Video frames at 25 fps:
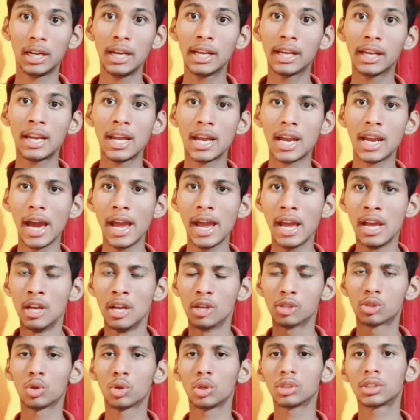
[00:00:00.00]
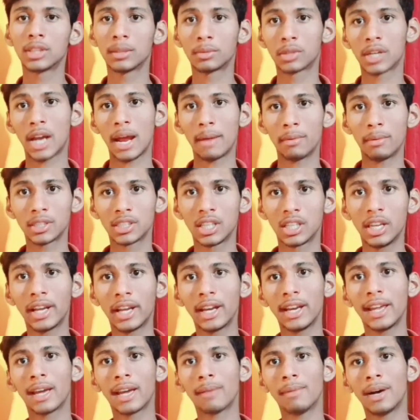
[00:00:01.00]
लिख लेना है सौ सब्सक्राइबर्स
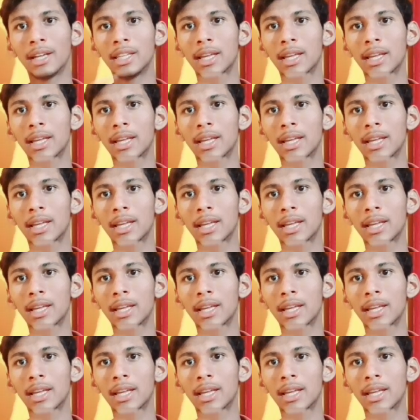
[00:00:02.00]
लिखने के